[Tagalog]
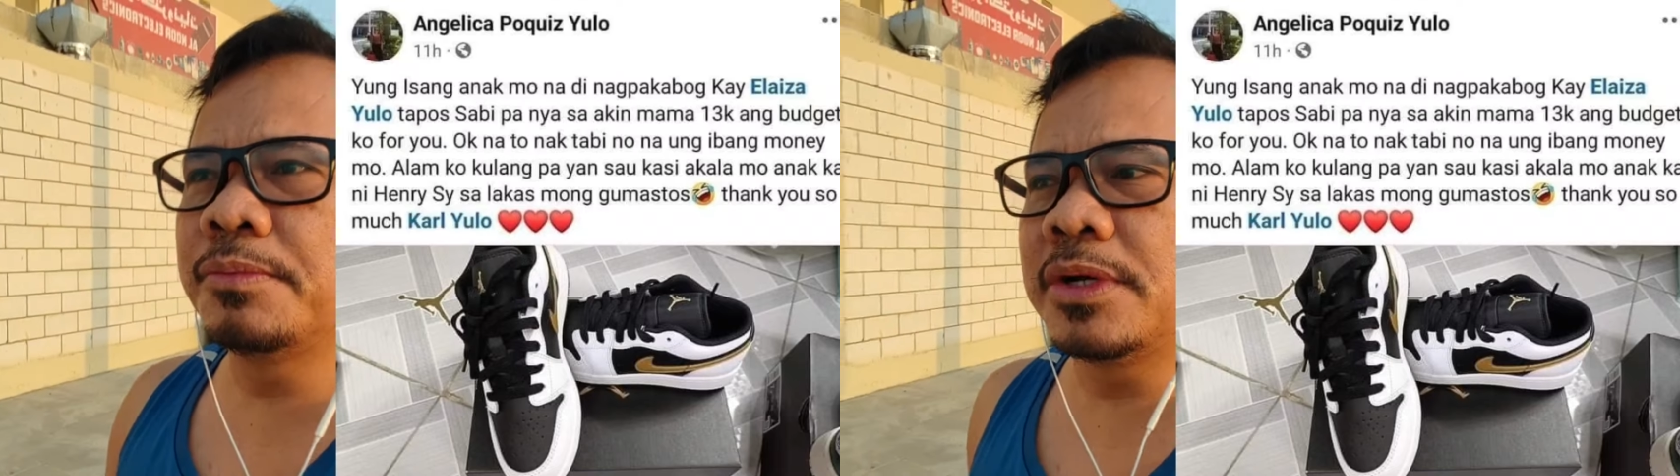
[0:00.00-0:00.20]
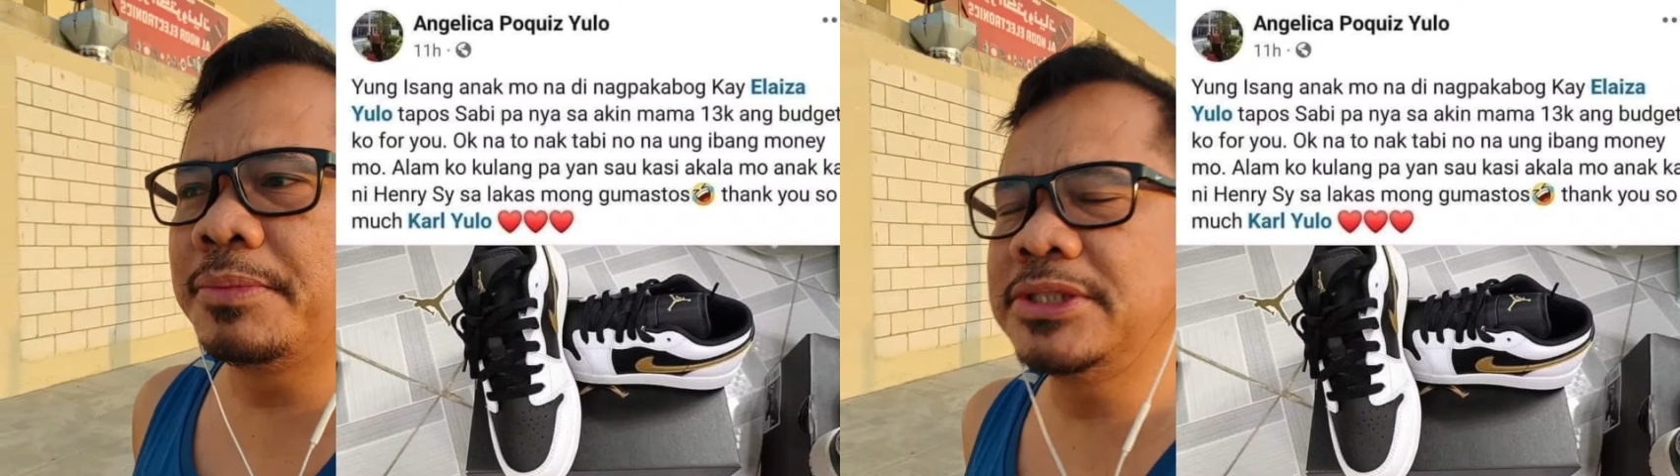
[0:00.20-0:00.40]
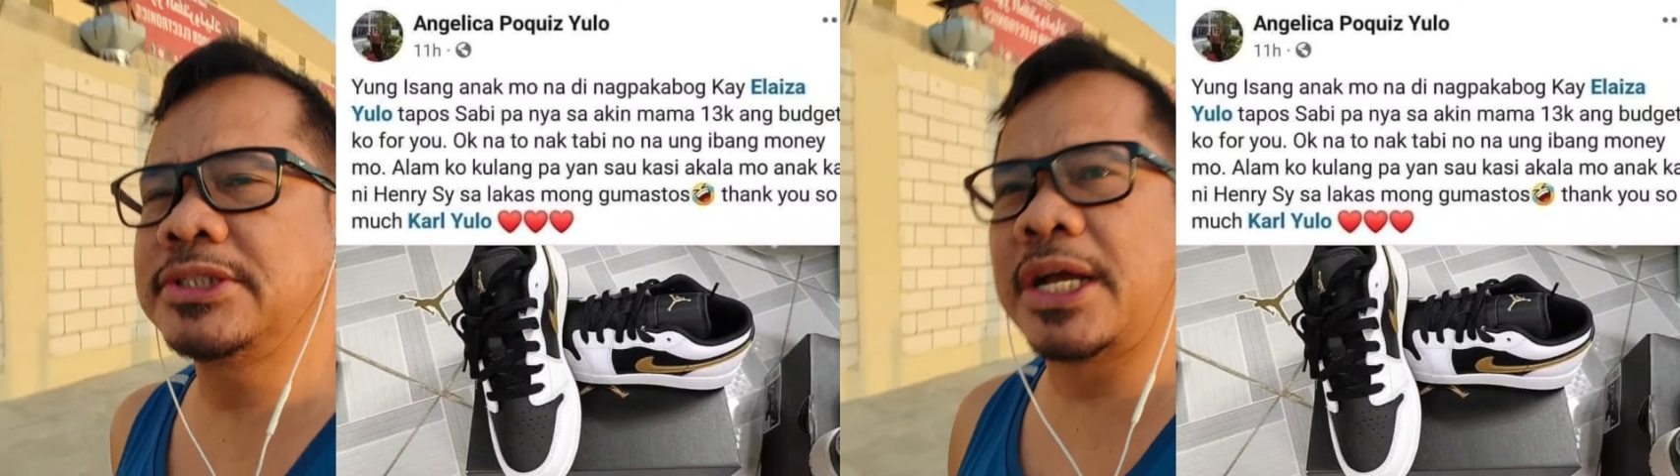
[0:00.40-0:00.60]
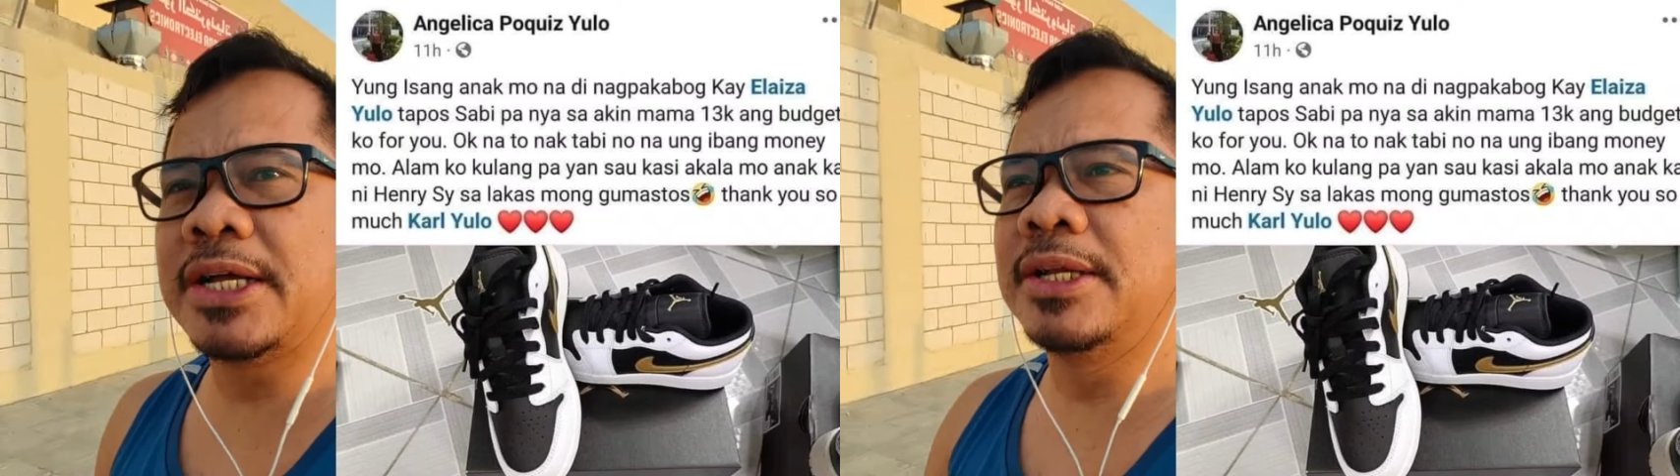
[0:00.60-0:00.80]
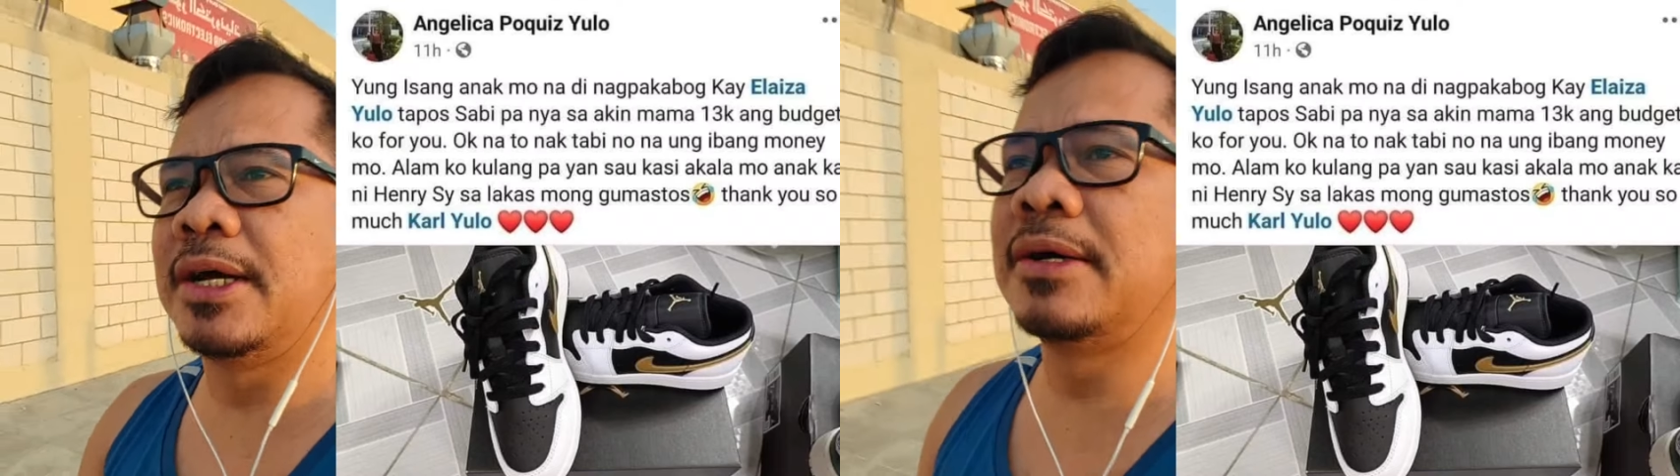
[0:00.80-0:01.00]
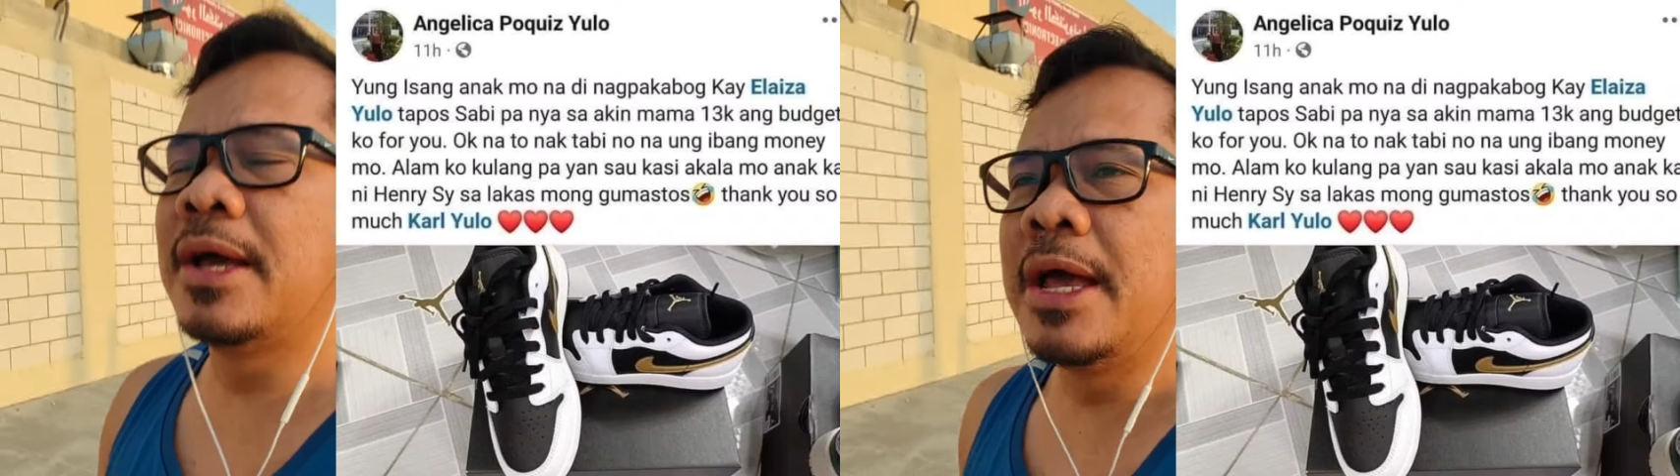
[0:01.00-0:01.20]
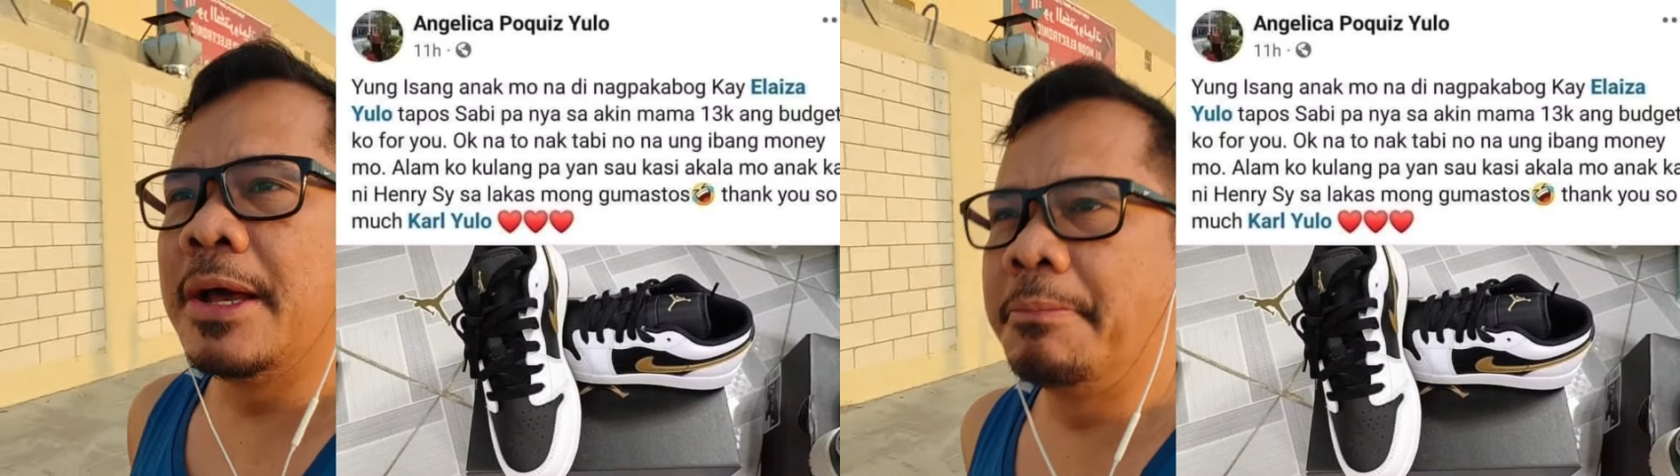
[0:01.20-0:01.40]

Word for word: wag mo naman sanang